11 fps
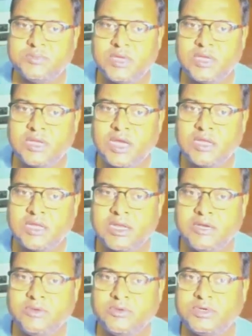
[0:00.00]
में अल्काइल
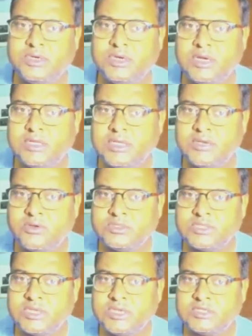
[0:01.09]
हलाइड को ट्रीट करते हैं कौन
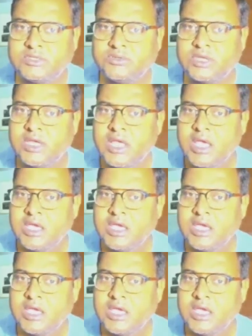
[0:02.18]
सा रिएक्शन होता है